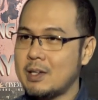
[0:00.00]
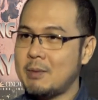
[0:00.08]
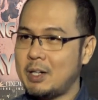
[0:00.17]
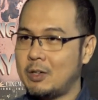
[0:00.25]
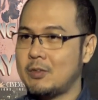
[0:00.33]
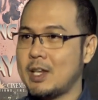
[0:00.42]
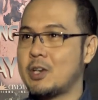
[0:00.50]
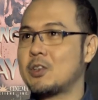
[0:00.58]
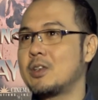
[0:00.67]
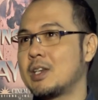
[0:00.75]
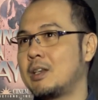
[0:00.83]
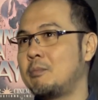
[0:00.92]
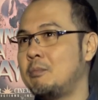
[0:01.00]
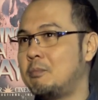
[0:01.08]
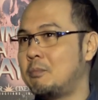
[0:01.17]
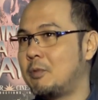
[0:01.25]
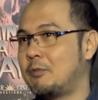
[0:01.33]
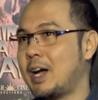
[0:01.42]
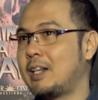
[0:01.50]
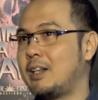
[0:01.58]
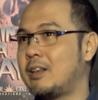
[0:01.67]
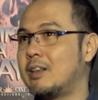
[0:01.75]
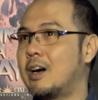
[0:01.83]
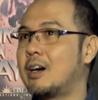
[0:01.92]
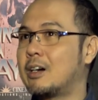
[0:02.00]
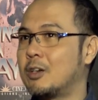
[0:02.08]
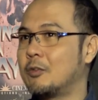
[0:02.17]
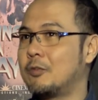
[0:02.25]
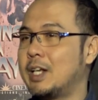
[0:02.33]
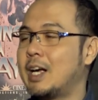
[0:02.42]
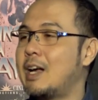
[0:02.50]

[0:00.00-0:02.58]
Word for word: a matter of sections and finding the arc of the